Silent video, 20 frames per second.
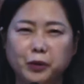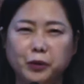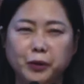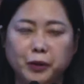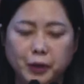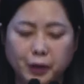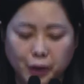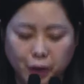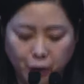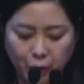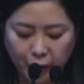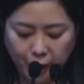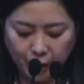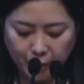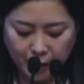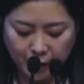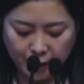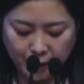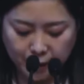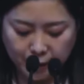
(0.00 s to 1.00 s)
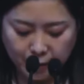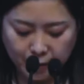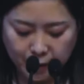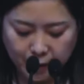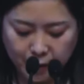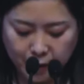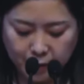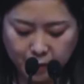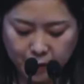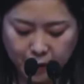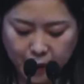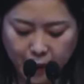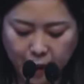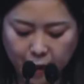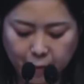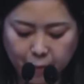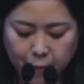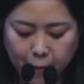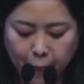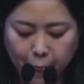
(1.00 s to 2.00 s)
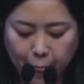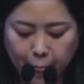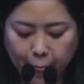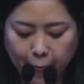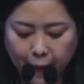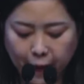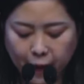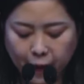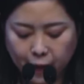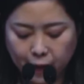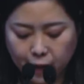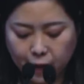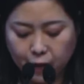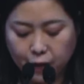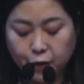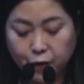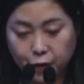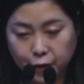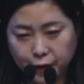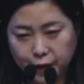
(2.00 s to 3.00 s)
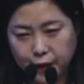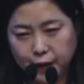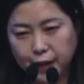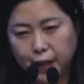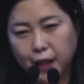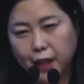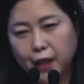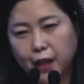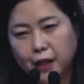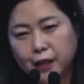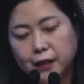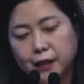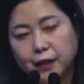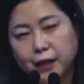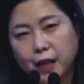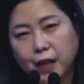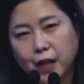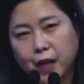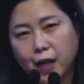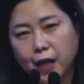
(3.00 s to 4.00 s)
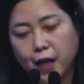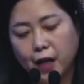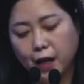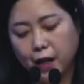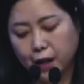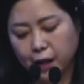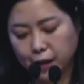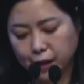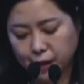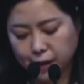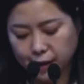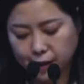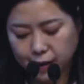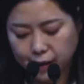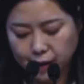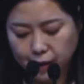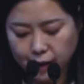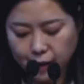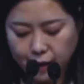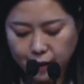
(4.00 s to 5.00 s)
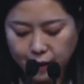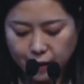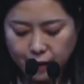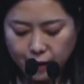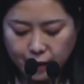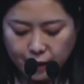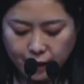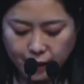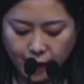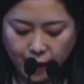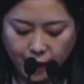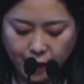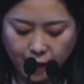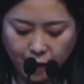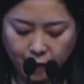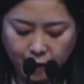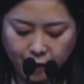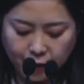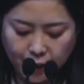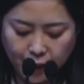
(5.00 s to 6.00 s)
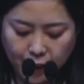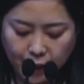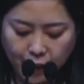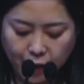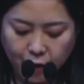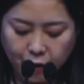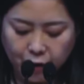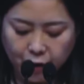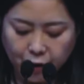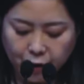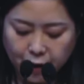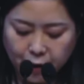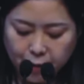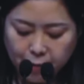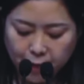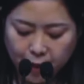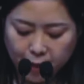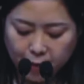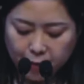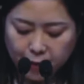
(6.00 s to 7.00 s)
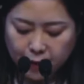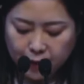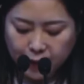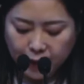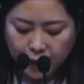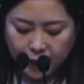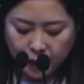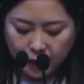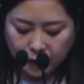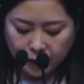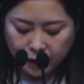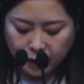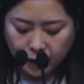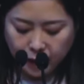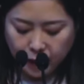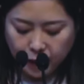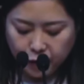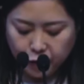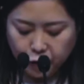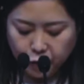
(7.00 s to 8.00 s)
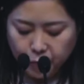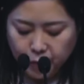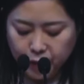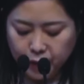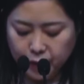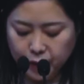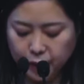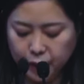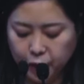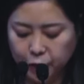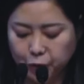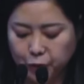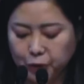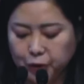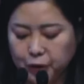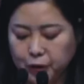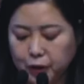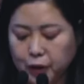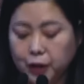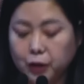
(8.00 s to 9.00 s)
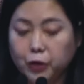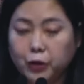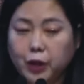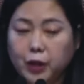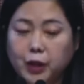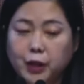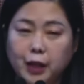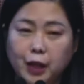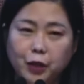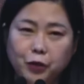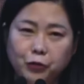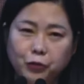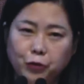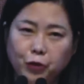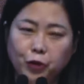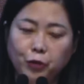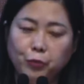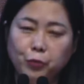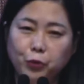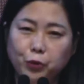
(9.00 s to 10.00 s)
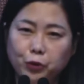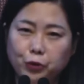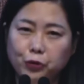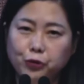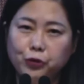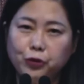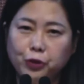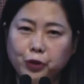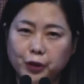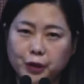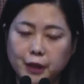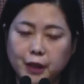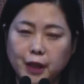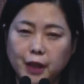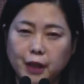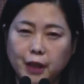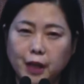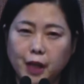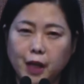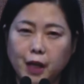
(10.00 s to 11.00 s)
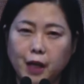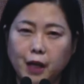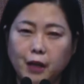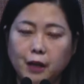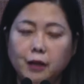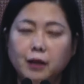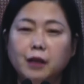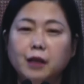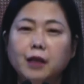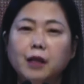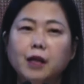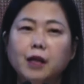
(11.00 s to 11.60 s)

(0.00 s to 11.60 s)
저는 이렇게 말씀드렸습니다. 그렇지 사랑하는 딸아 내가 우리 딸의 어, 여린 마음을 잘 알기에 수많은 지옥들을 이렇게 나누어 보여줄 것이란다